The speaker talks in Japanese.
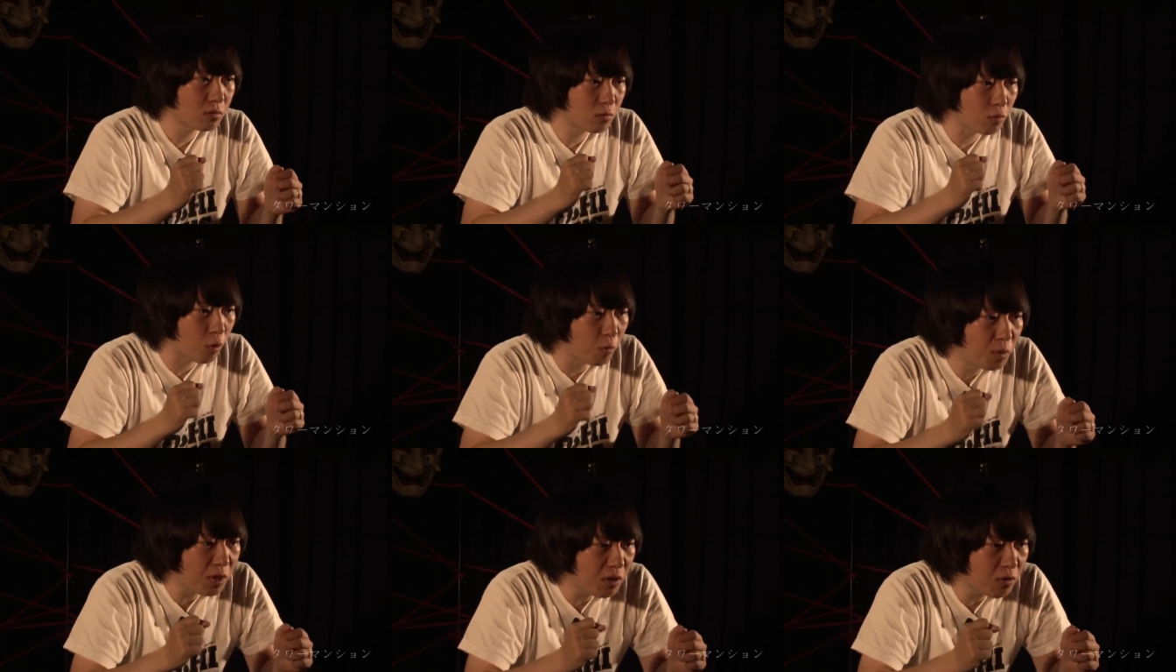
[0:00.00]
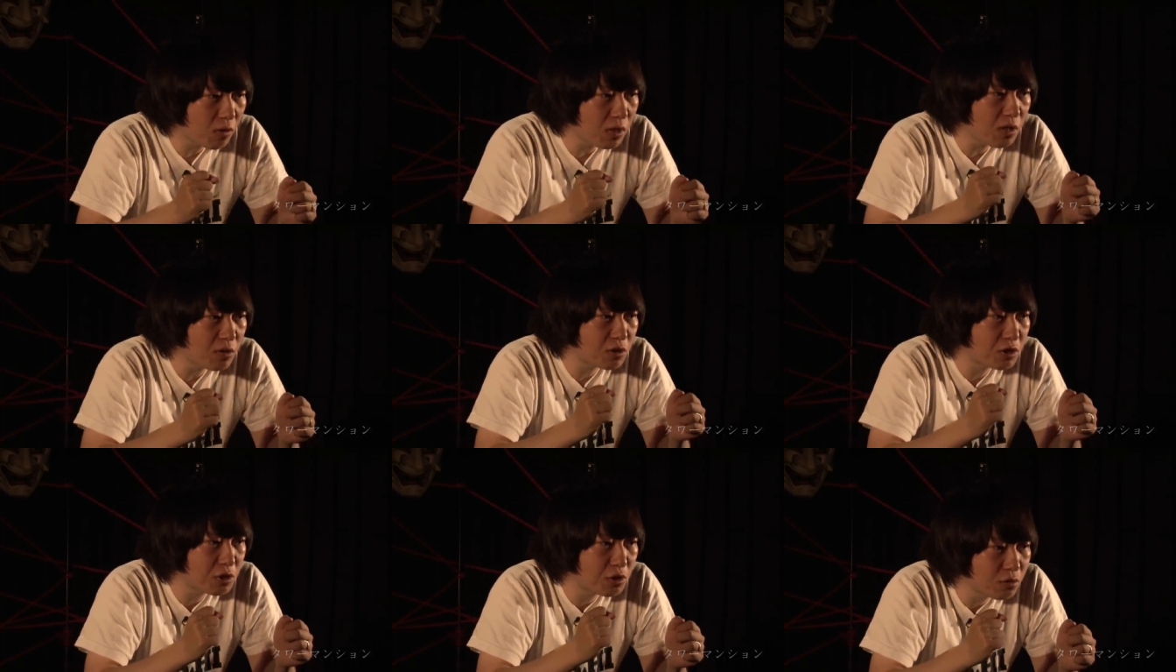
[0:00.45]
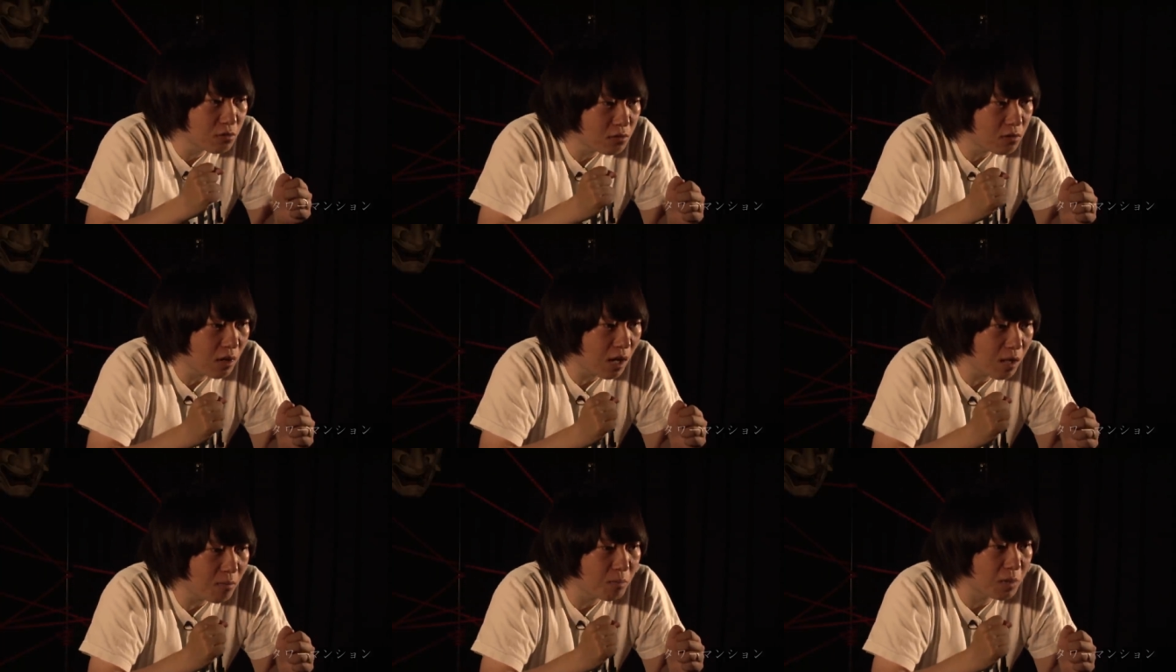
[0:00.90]
飛び降りる
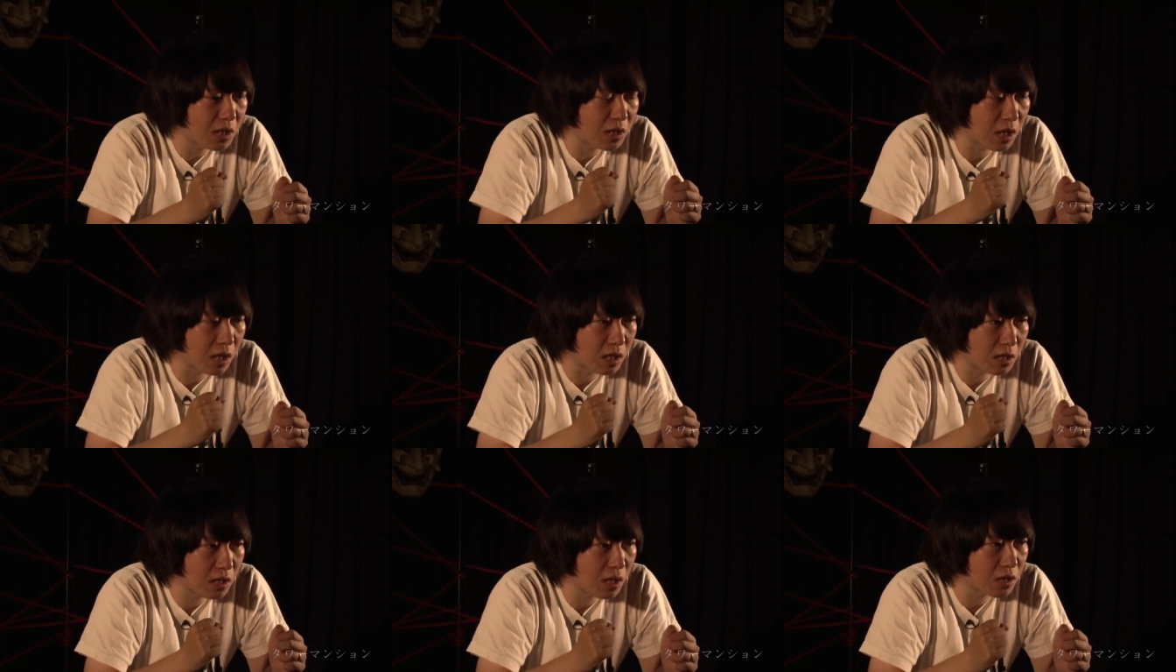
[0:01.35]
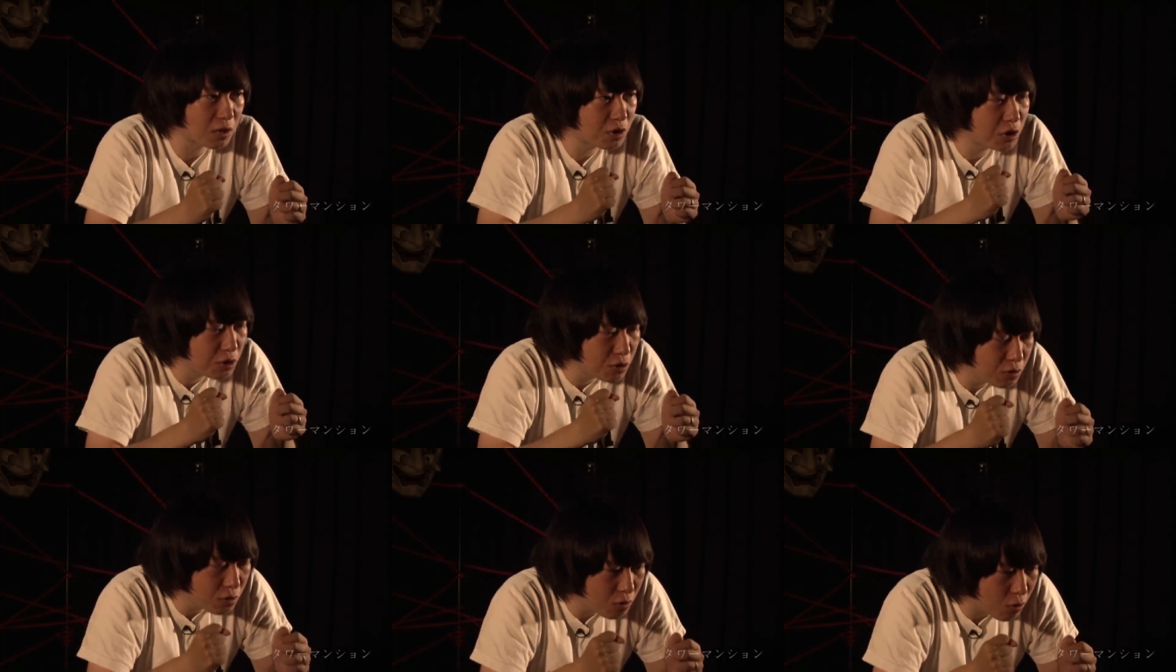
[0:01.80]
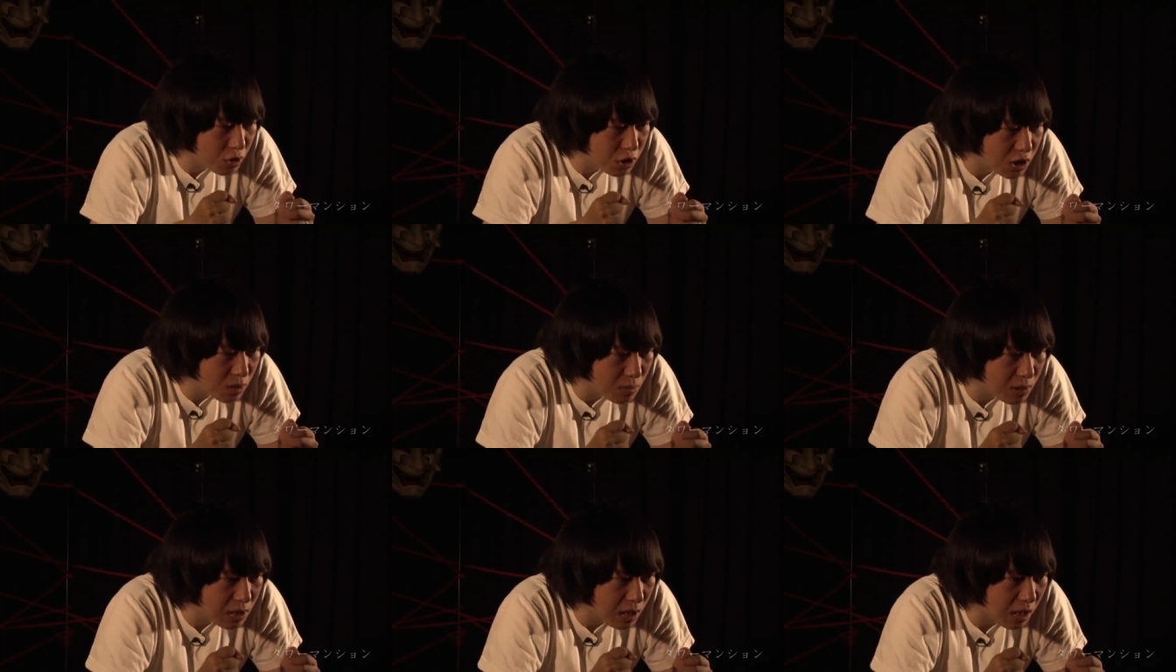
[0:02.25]
瞬間みたいな中
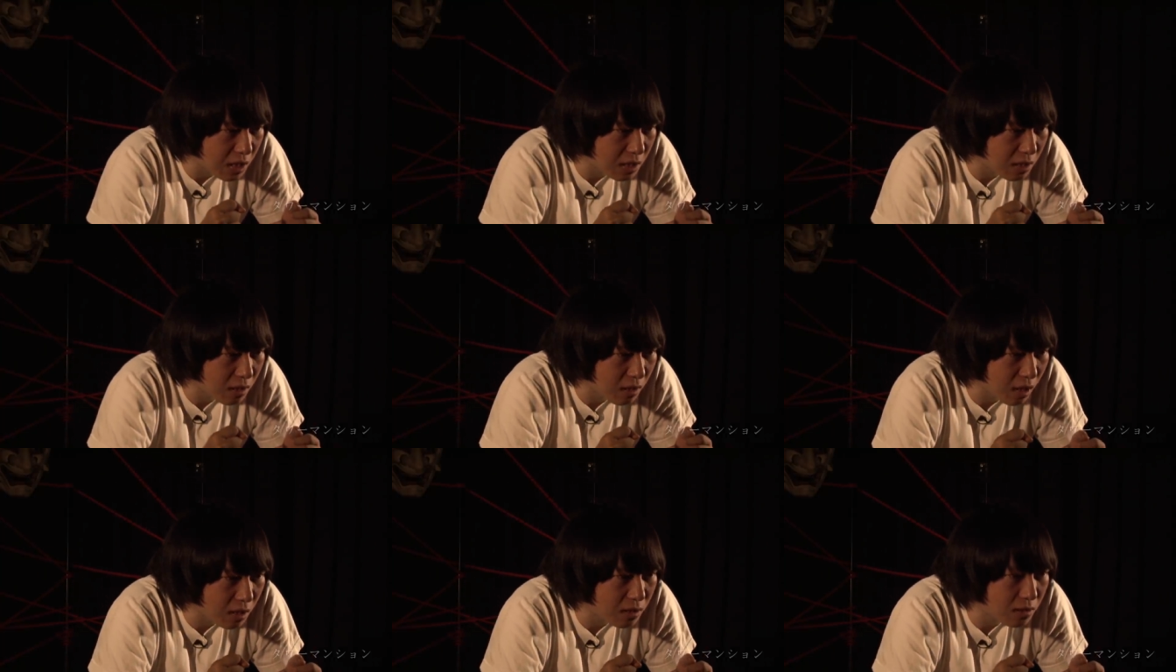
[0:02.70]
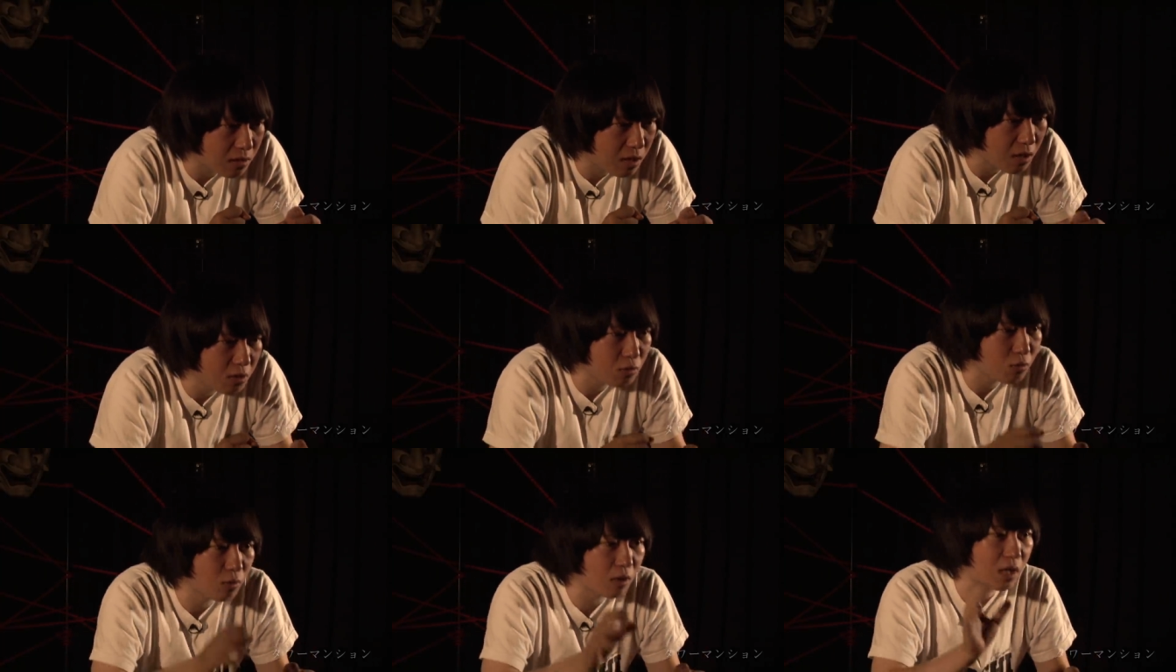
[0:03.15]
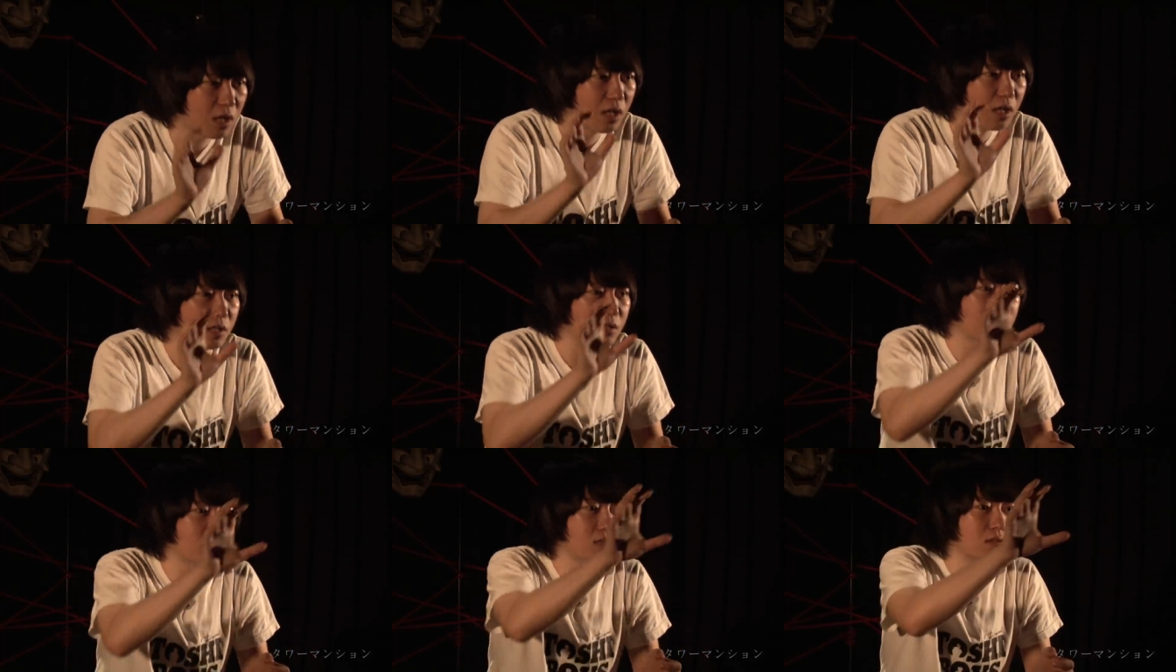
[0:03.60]
腰みたいになってるのが
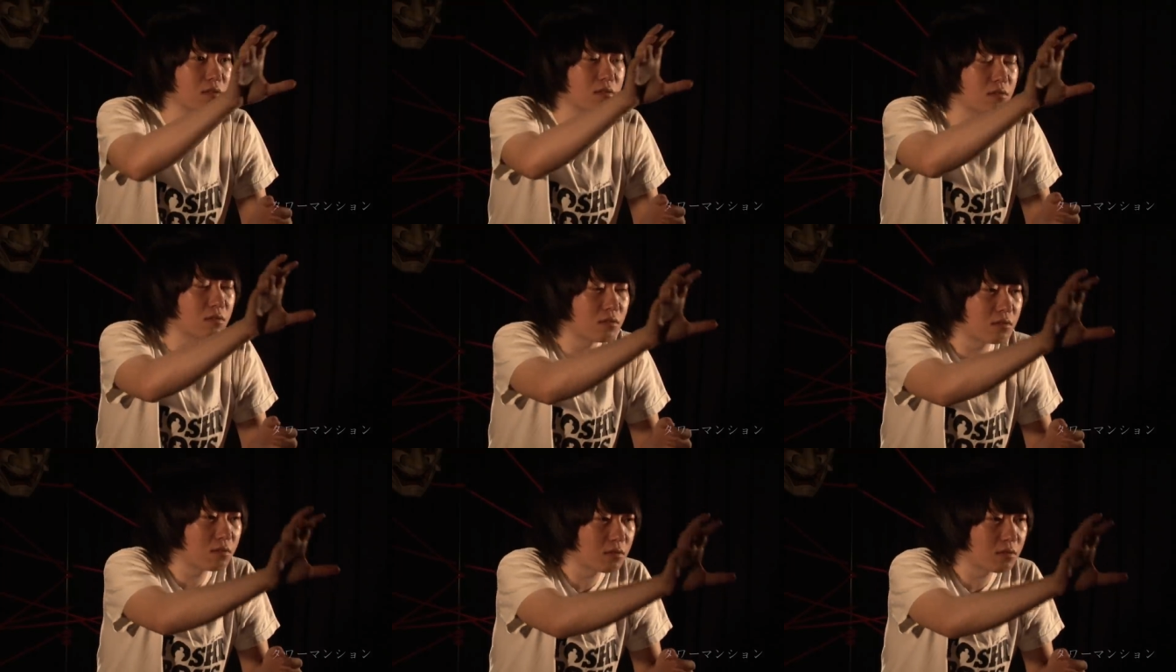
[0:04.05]
スッ